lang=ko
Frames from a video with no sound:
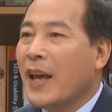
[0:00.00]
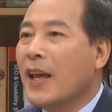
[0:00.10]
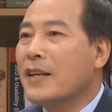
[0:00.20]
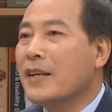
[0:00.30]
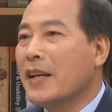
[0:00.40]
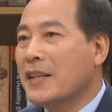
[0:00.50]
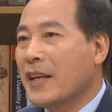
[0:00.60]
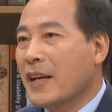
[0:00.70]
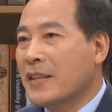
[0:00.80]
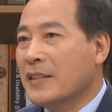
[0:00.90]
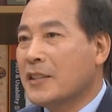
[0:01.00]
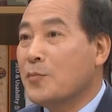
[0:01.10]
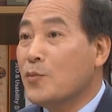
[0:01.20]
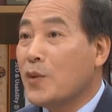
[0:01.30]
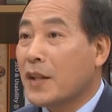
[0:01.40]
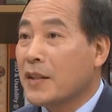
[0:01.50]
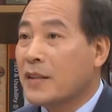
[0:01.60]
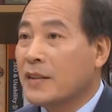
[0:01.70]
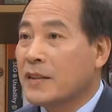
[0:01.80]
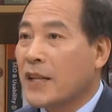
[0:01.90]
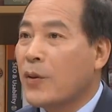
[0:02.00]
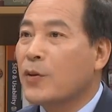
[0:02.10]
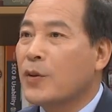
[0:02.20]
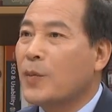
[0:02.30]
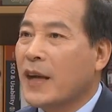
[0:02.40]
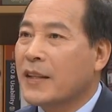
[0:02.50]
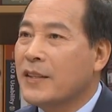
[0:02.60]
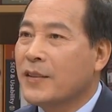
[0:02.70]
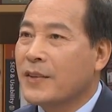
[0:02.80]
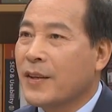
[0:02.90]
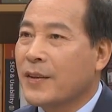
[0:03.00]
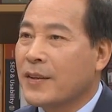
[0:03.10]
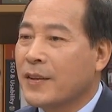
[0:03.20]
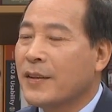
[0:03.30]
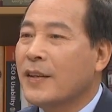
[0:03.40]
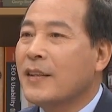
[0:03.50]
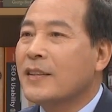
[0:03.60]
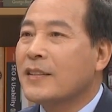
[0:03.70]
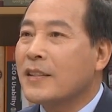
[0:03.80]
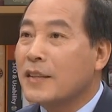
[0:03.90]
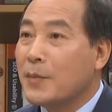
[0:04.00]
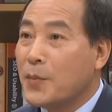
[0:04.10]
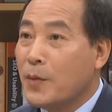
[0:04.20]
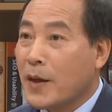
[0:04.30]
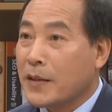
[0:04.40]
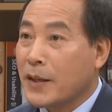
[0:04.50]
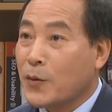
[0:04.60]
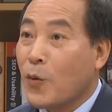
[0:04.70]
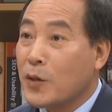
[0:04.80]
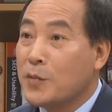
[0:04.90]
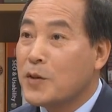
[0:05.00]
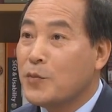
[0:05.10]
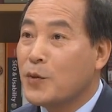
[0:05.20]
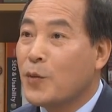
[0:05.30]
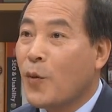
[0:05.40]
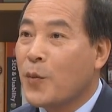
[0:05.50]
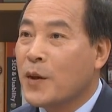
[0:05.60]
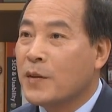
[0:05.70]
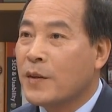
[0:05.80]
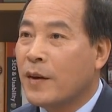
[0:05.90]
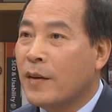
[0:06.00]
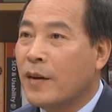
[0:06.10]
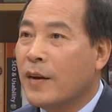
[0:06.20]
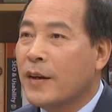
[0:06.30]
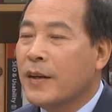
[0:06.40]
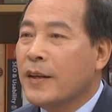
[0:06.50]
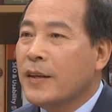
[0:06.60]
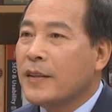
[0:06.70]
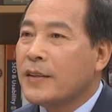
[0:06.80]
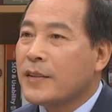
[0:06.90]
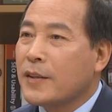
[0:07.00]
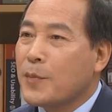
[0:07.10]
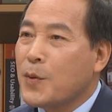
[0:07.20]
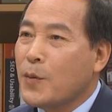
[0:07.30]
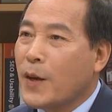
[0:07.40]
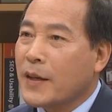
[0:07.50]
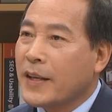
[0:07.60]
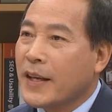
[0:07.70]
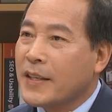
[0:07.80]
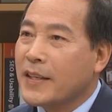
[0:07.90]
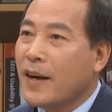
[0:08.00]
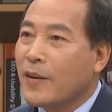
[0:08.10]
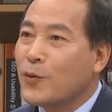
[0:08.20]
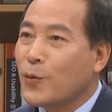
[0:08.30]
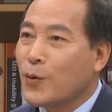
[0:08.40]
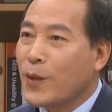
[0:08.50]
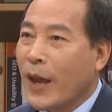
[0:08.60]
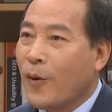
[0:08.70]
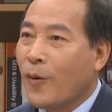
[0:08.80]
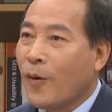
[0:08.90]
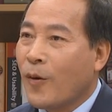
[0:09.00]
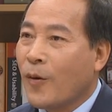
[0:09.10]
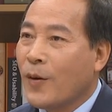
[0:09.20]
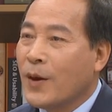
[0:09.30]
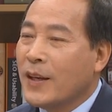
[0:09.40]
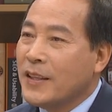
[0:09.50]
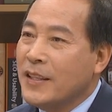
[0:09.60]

예전에 이제 그 신문 같은 거 자료들 막 뒤졌어요. 그래서 네. 서재필 박사 독립신문을 보면서 음... 그 서재필 박사의 키가 어느 정도 됐고 네.